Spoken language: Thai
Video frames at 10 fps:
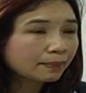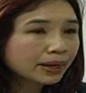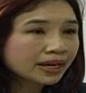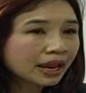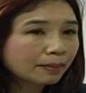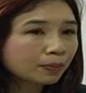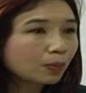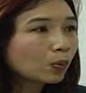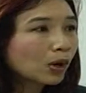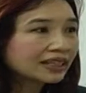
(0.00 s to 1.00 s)
ไม่นับผู้
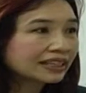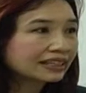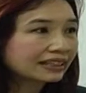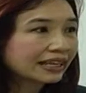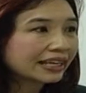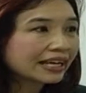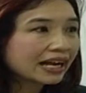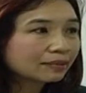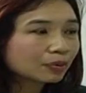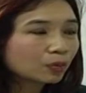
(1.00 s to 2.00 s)
ป่วยติดเตีย
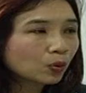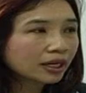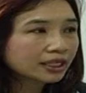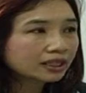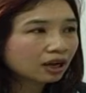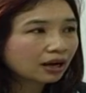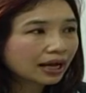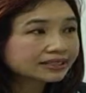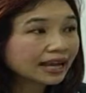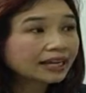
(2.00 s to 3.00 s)
ง ผู้ป่วยที่ต้อง
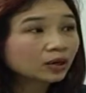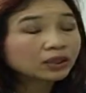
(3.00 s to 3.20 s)
อาศัย